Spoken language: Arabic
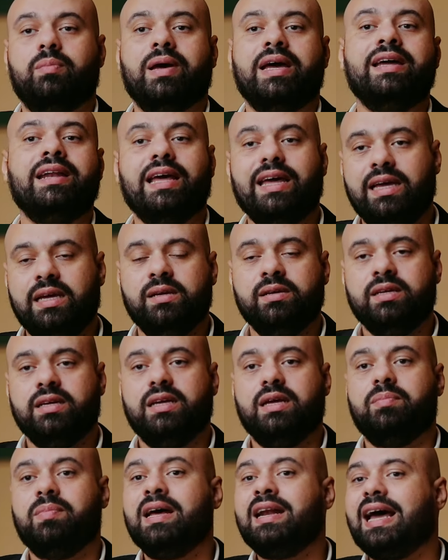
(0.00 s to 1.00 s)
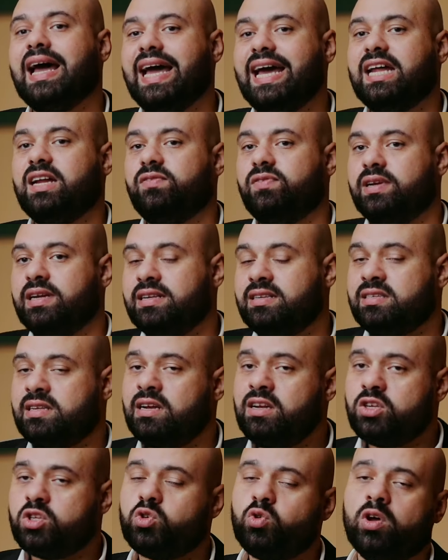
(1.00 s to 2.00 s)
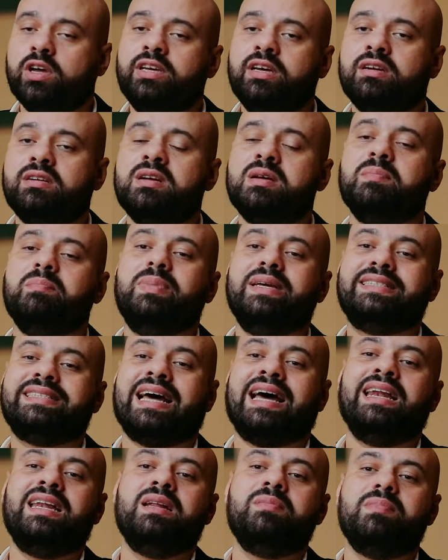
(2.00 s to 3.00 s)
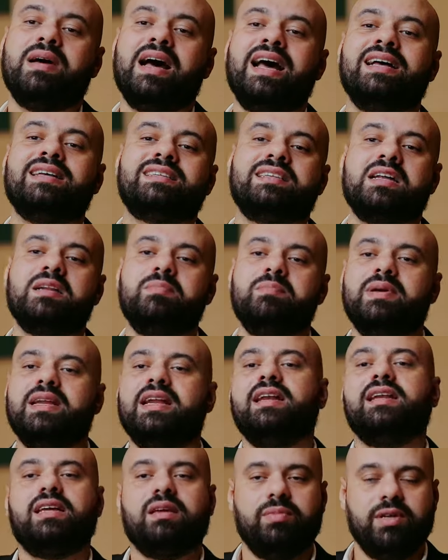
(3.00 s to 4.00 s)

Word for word: يبقى هنا ايه يبقى انا عارف ان السن الصغير بيتعلم احسن من